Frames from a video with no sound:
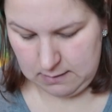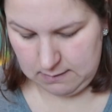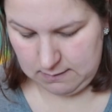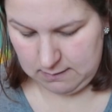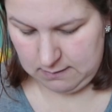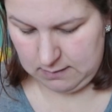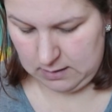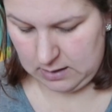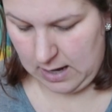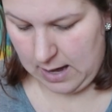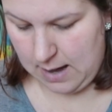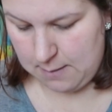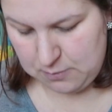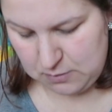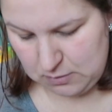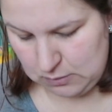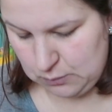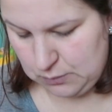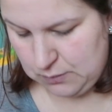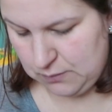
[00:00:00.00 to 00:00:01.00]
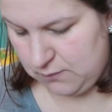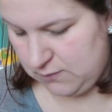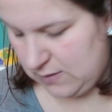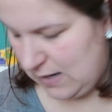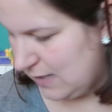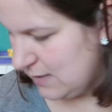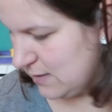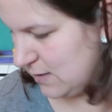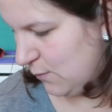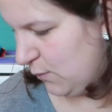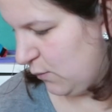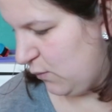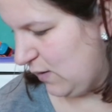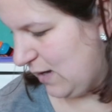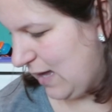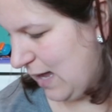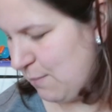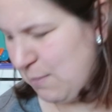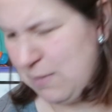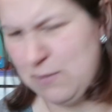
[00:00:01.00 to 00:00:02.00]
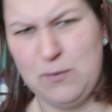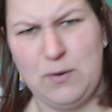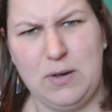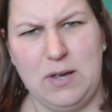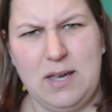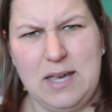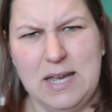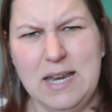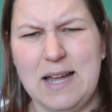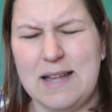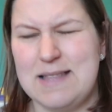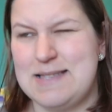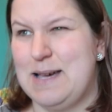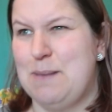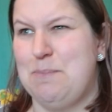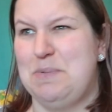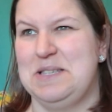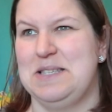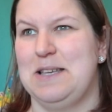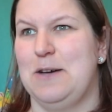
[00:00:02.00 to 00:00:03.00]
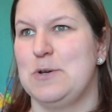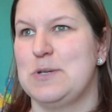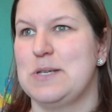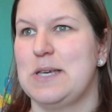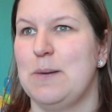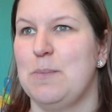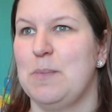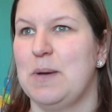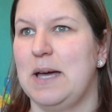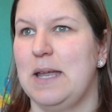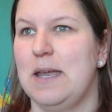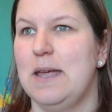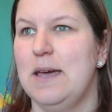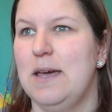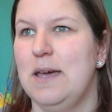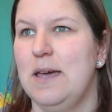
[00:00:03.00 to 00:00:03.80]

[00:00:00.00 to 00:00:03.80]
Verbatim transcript: Es ist ja der absolute Wahnsinn, wie viel Geld man für Kinderzahnpasta ausgeben kann.